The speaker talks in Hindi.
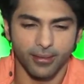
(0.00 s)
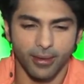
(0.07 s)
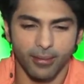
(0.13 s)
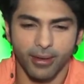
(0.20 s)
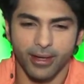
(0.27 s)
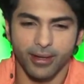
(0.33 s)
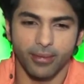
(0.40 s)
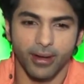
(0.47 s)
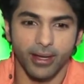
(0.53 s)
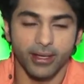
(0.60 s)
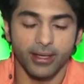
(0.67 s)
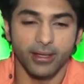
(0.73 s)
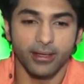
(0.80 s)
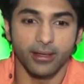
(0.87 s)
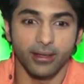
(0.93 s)
हमारे
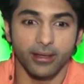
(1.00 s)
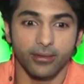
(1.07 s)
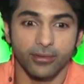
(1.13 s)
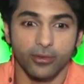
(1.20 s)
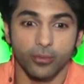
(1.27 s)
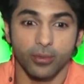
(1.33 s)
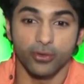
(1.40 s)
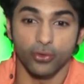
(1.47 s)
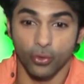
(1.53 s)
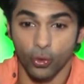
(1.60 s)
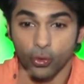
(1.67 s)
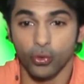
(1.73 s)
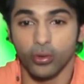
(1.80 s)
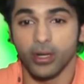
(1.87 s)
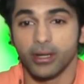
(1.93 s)
भाई इसको बस
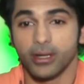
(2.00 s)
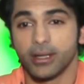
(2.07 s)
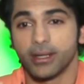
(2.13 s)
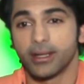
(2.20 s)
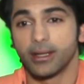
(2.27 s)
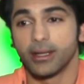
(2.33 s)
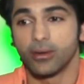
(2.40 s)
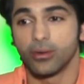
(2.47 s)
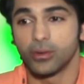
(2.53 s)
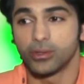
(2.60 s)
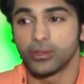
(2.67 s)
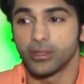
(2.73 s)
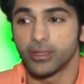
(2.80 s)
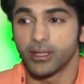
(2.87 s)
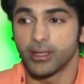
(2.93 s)
रोटो करने के लिए
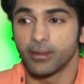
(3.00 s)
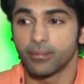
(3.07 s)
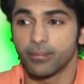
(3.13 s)
उसने